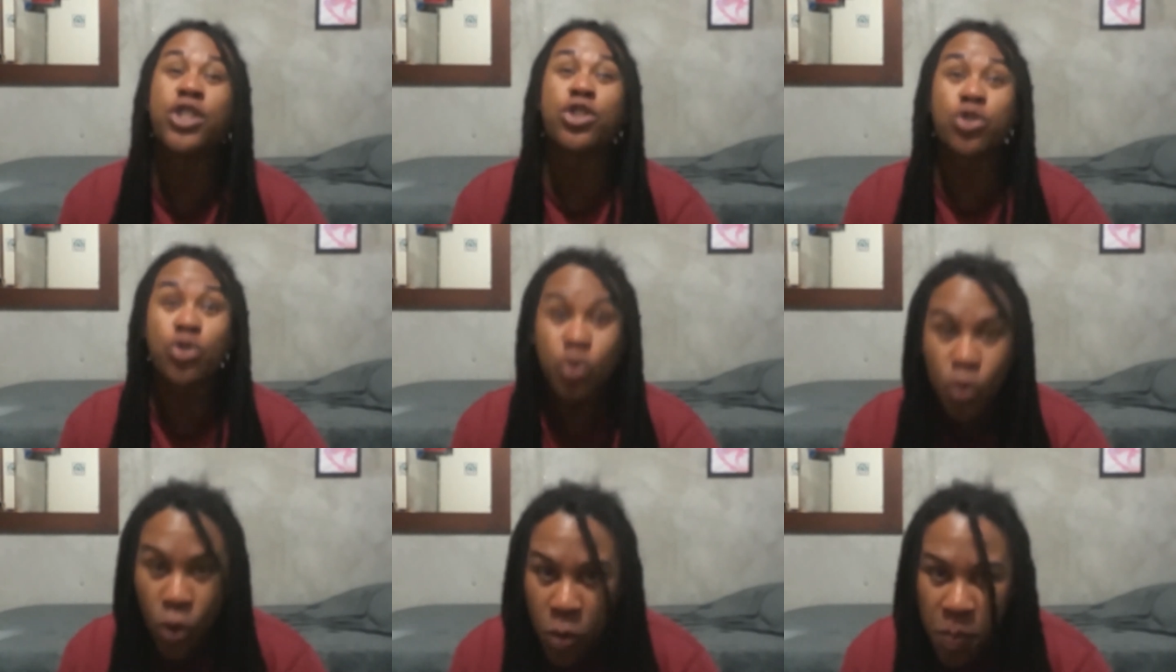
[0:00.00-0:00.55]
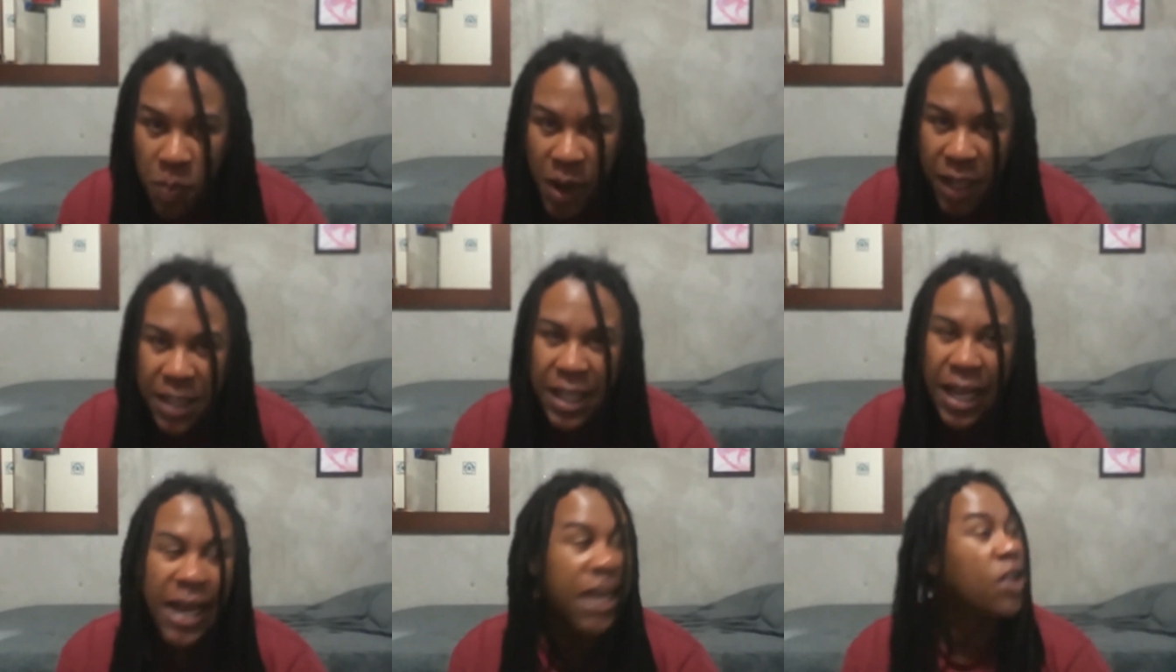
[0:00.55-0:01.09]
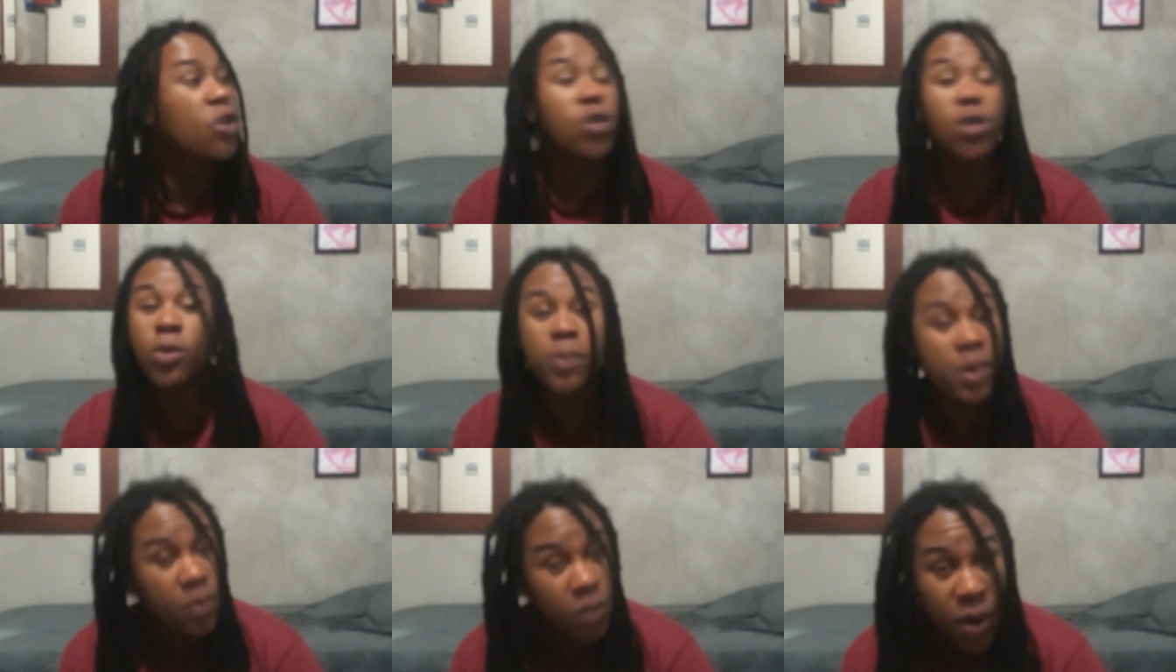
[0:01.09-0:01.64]
Desculpa, tá? Não
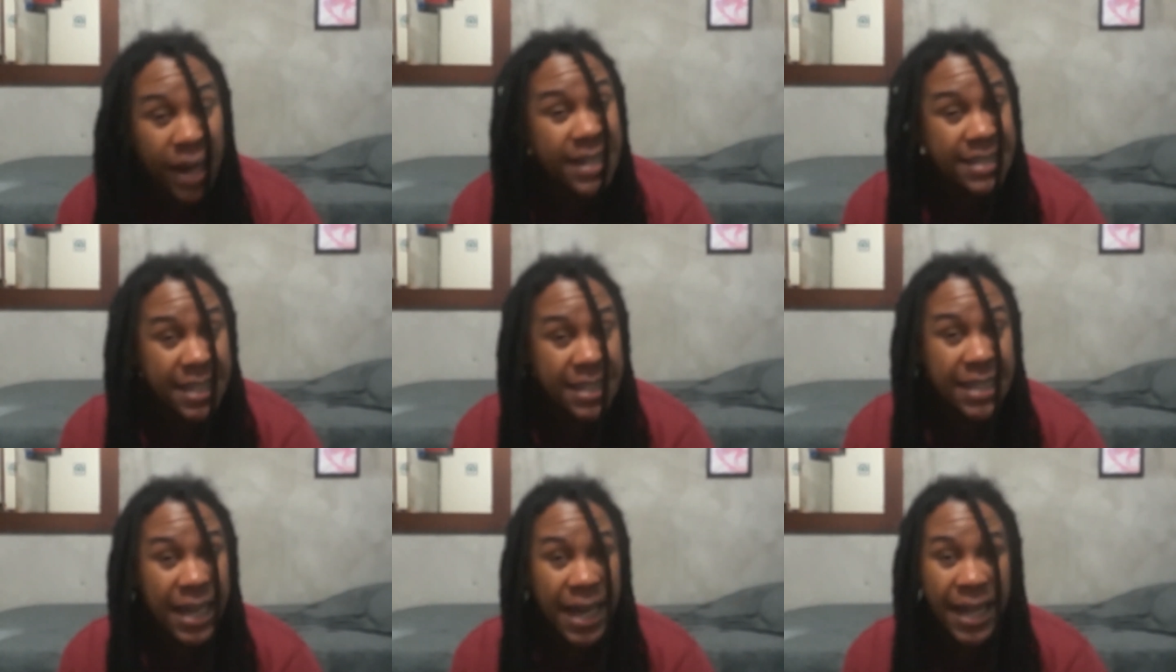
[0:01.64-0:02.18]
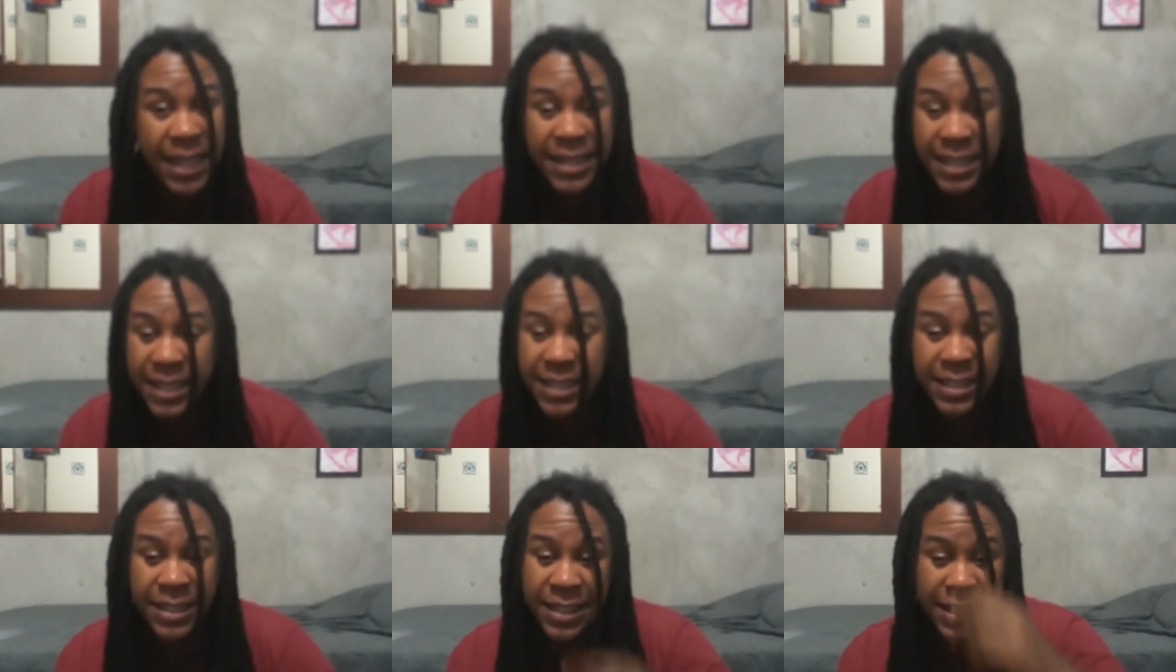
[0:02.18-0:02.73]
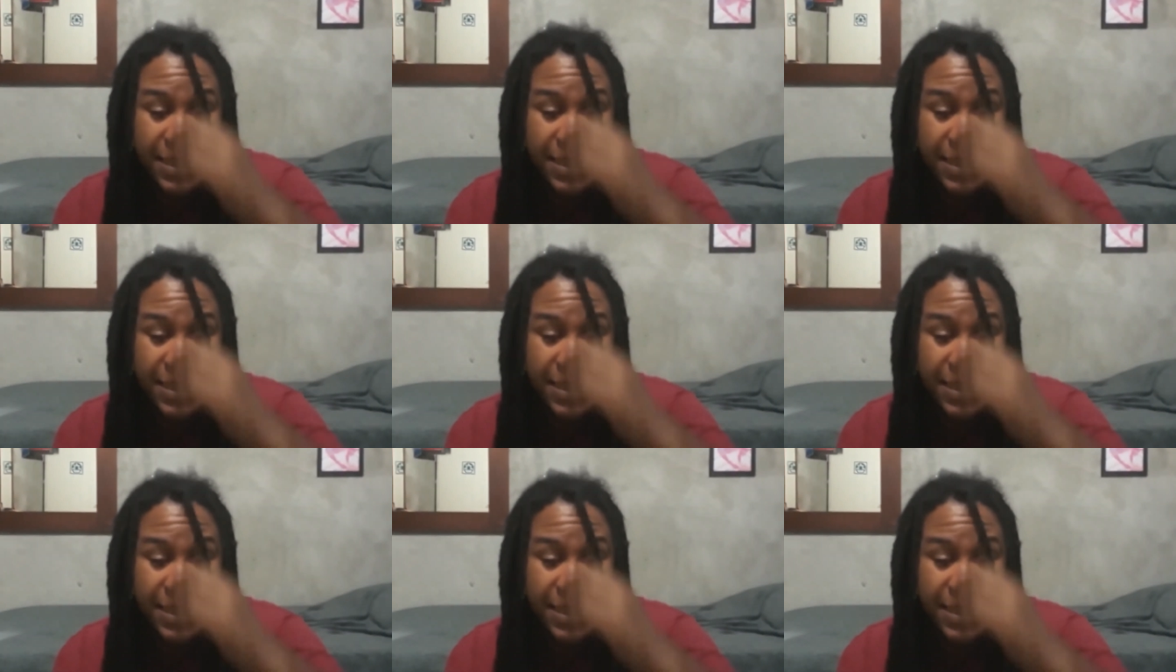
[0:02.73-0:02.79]
comemoro essa data.